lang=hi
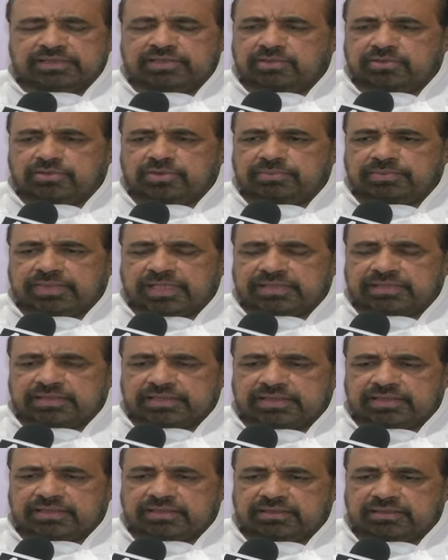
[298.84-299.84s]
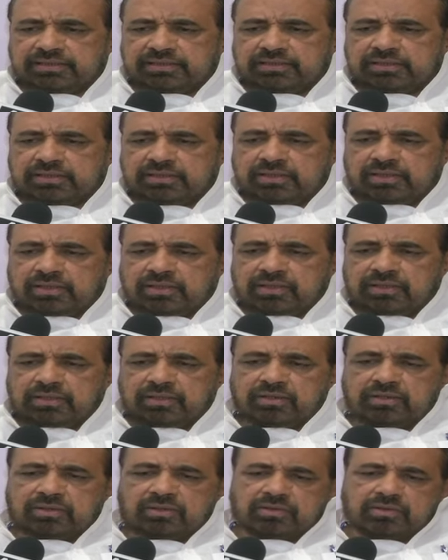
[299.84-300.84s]
ऐसी तो कोई बात नहीं है
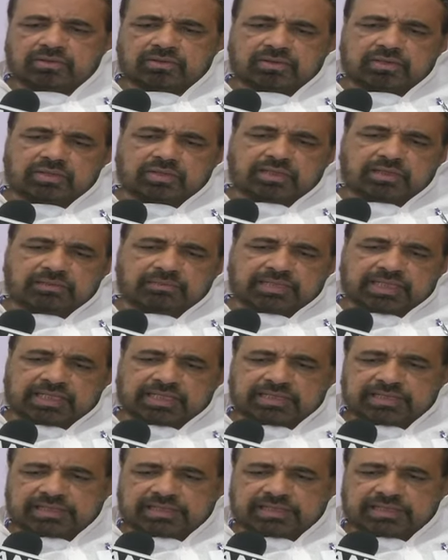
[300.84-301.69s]
और हमारा